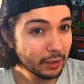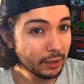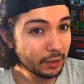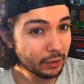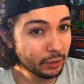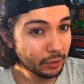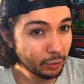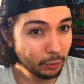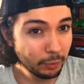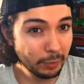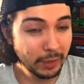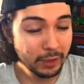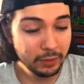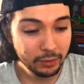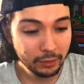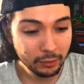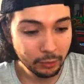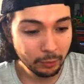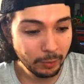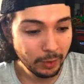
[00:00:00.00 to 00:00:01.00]
Súper,
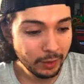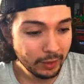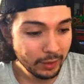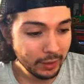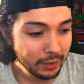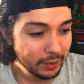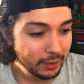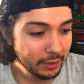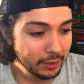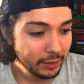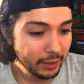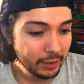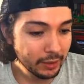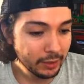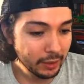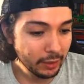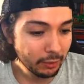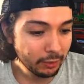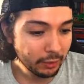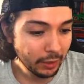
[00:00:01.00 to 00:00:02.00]
súper easy,
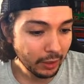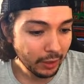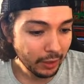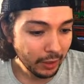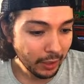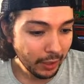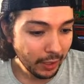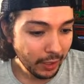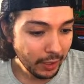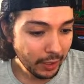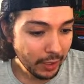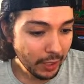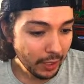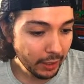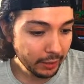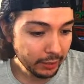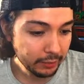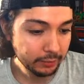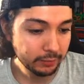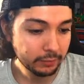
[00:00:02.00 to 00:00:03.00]
sencillo. Ustedes le dan ahí
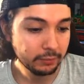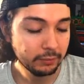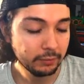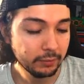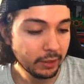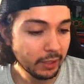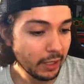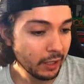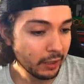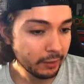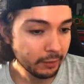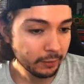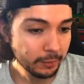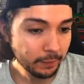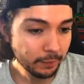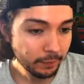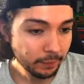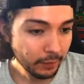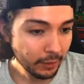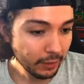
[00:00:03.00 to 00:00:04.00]
a clic
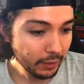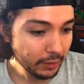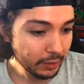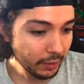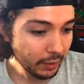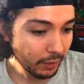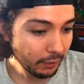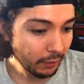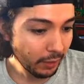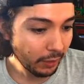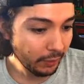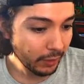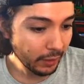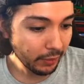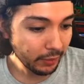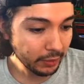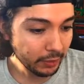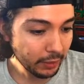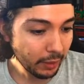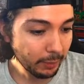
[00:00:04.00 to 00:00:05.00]
y se les va a abrir
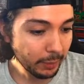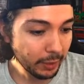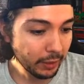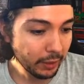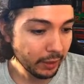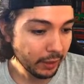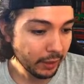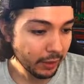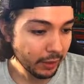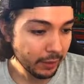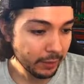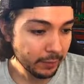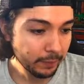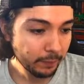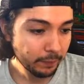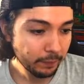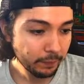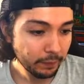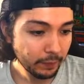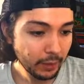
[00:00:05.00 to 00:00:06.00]
la ventana para descargar.
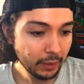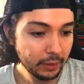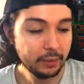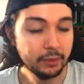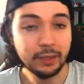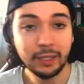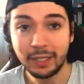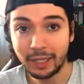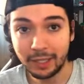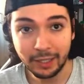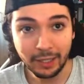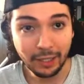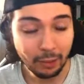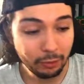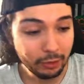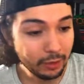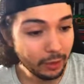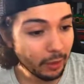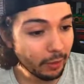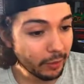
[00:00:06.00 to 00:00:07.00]
Descarguen la
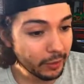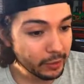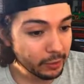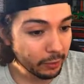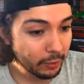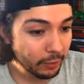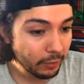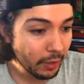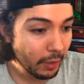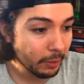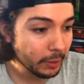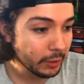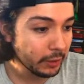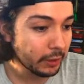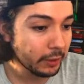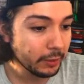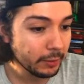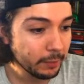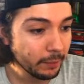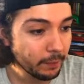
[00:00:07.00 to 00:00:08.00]
última versión,
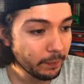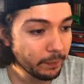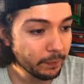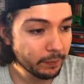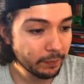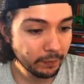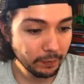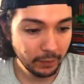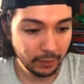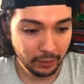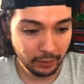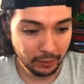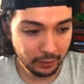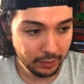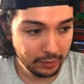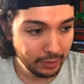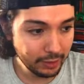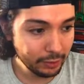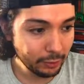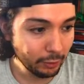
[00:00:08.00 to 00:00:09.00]
obviamente.
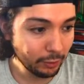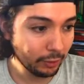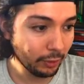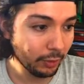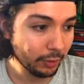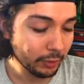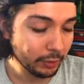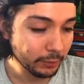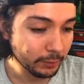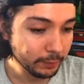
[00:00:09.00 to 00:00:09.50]
Y eso es todo.